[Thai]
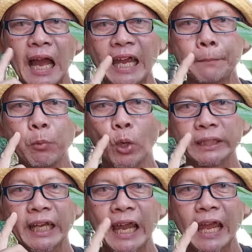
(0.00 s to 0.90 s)
ใครปว
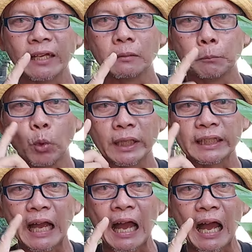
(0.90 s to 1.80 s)
ดแข้งปวด
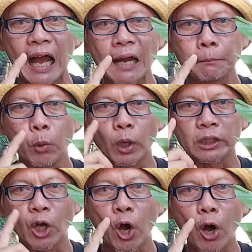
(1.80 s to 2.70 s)
ขา ปวด
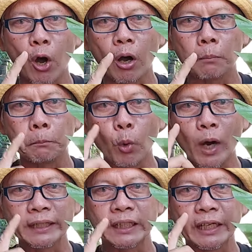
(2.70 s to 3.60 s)
ข้อ ป
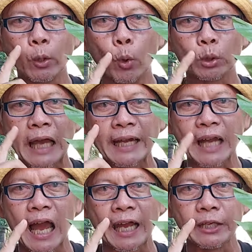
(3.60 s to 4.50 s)
วดกระดูกด้านใน